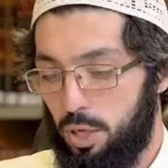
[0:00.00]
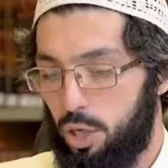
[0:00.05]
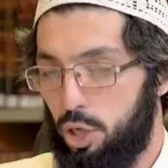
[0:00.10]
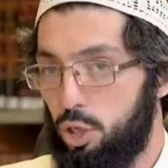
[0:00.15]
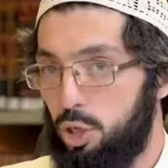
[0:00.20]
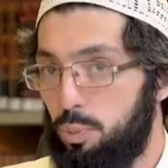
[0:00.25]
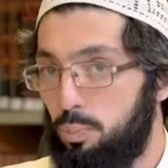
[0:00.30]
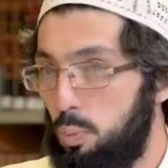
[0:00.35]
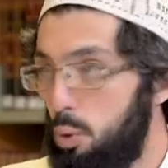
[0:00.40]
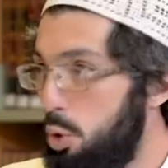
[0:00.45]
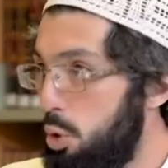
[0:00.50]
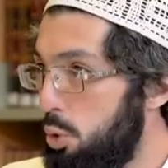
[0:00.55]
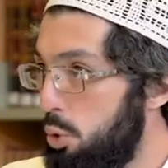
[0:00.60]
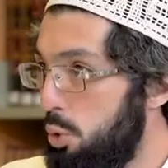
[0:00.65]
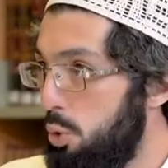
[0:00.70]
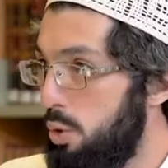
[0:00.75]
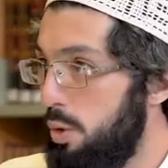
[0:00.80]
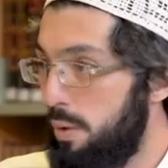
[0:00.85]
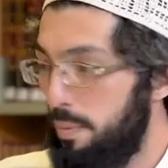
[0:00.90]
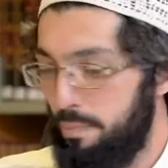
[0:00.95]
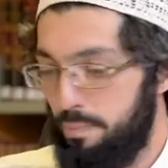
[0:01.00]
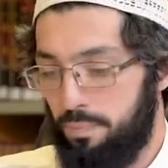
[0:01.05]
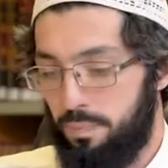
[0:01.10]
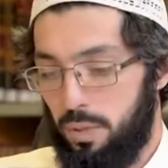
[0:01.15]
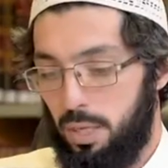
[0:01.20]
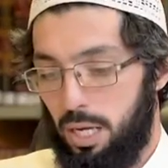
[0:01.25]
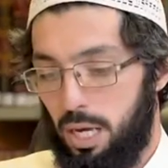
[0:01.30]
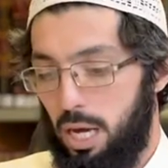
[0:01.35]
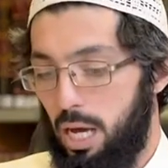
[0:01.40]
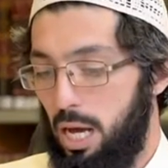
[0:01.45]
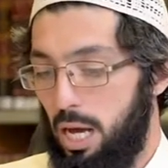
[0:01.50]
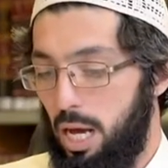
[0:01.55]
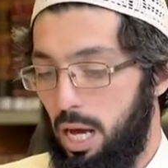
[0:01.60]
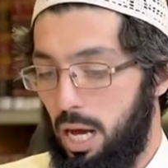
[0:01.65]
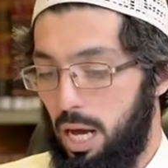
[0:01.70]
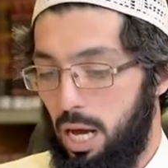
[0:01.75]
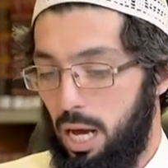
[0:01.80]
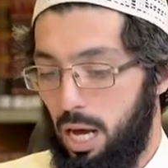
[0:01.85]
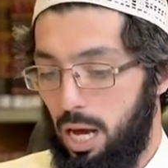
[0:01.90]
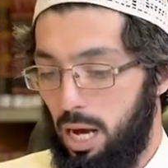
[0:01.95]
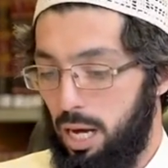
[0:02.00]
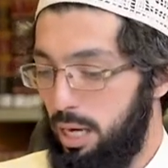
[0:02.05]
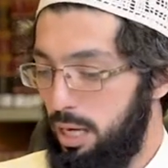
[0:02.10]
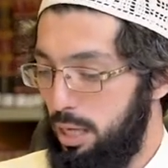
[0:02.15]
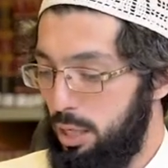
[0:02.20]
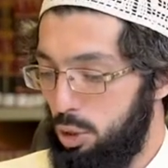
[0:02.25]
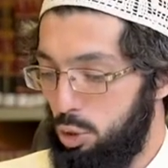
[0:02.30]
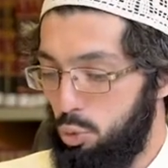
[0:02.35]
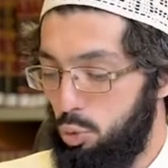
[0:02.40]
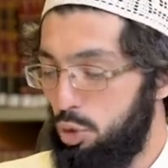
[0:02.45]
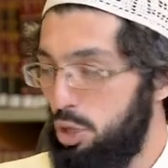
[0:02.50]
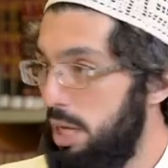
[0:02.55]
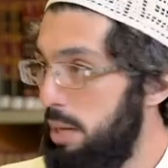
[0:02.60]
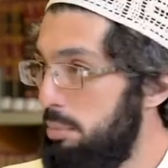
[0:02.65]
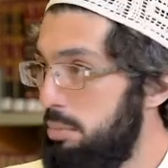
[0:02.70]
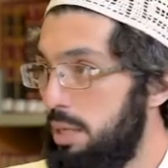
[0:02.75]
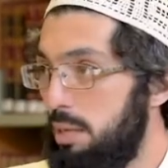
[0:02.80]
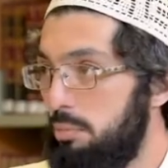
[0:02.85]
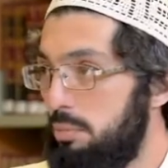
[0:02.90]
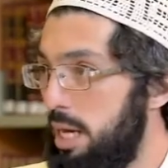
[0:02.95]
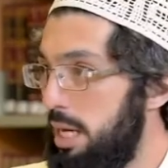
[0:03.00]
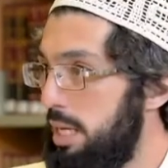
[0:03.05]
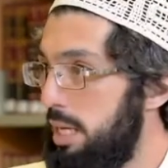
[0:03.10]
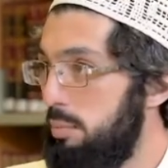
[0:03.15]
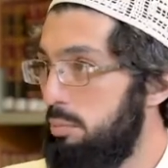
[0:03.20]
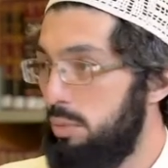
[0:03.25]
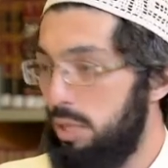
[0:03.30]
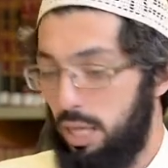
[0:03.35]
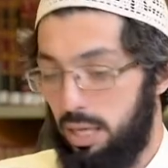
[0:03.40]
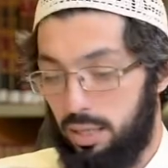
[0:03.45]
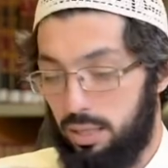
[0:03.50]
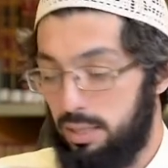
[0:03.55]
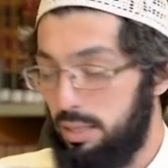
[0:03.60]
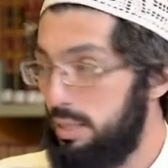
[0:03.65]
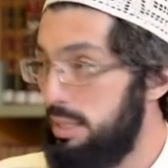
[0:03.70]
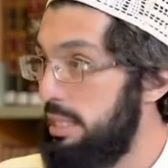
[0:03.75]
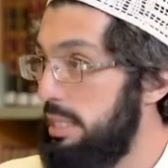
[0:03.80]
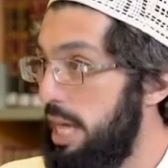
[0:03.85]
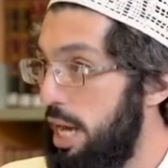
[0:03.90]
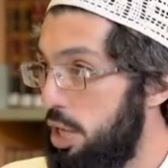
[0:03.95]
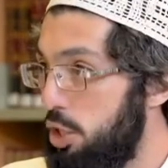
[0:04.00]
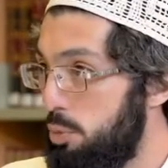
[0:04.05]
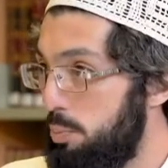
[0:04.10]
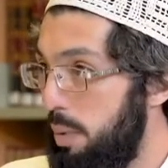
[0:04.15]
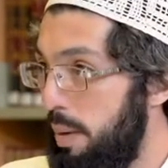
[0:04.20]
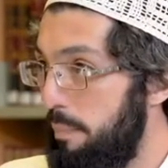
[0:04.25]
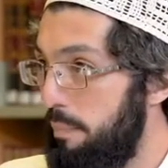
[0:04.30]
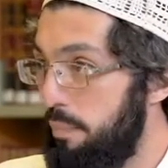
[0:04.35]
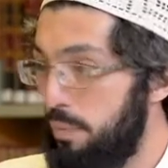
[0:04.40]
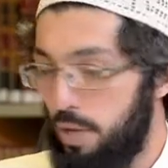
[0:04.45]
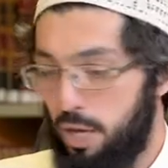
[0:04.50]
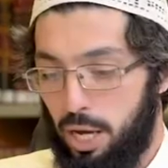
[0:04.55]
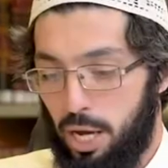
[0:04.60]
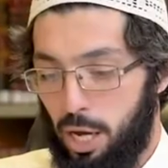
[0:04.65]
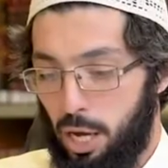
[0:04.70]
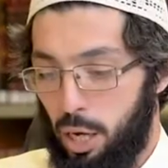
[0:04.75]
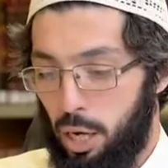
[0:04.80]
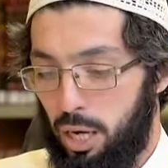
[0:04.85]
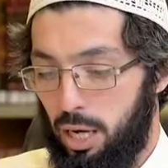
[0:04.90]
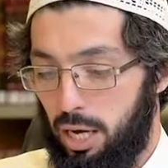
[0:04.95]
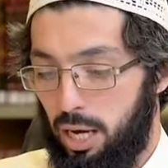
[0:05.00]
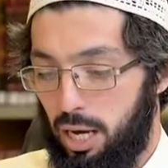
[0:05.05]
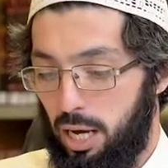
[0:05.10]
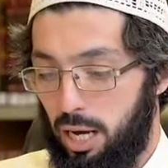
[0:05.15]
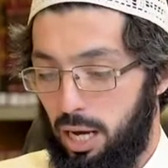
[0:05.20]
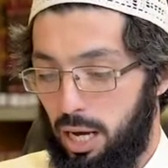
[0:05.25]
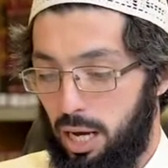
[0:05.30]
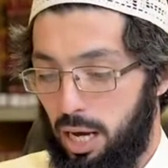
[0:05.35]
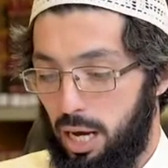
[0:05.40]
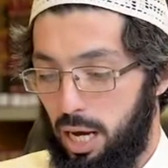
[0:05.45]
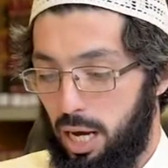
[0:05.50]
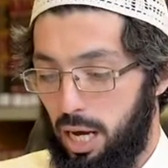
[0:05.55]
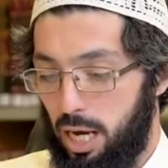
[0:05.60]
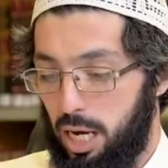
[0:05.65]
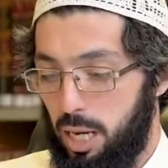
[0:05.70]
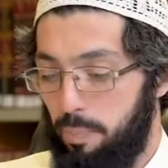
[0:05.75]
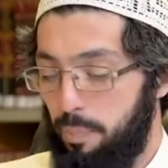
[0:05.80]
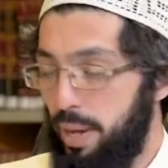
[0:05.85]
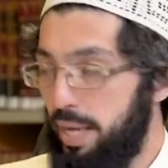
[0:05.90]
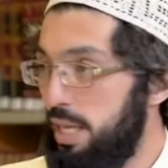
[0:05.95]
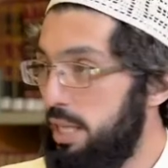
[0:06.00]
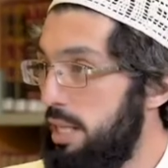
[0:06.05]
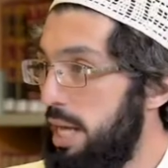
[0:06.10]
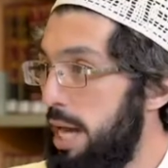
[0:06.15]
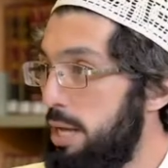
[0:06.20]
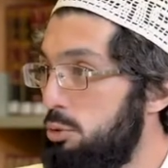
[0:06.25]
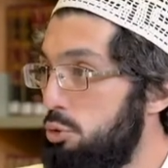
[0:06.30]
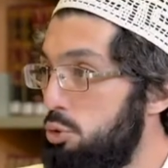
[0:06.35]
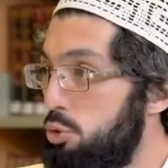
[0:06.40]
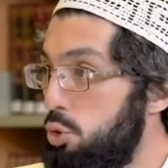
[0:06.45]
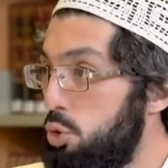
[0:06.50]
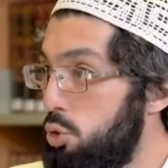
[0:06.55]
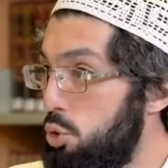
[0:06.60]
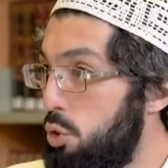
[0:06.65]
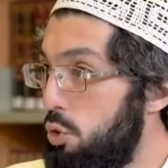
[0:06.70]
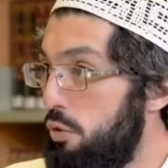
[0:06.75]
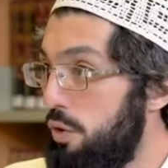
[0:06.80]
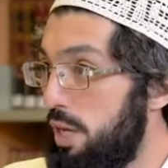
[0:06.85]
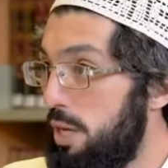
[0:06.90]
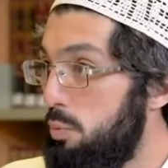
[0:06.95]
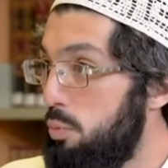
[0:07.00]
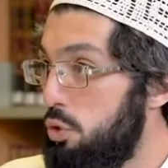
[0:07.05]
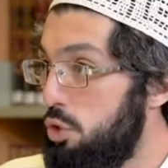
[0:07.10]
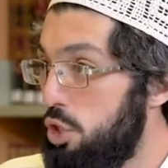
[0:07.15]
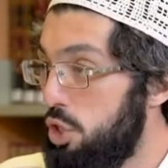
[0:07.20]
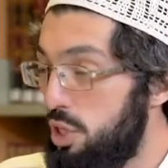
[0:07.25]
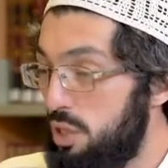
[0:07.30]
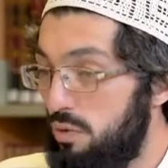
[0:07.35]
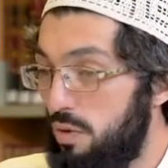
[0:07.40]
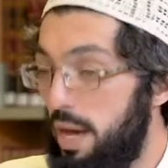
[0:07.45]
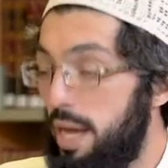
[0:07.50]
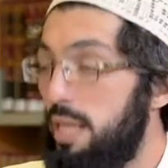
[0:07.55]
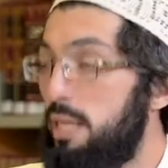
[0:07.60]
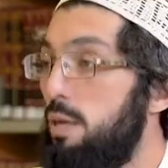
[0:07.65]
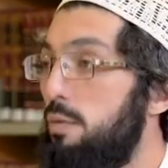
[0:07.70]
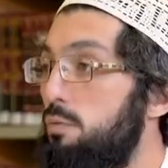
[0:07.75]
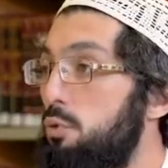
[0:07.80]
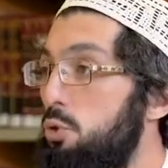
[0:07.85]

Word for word: к спору, а, к судебным каким-то тяжбам, а, к поеданию чужого имущества, это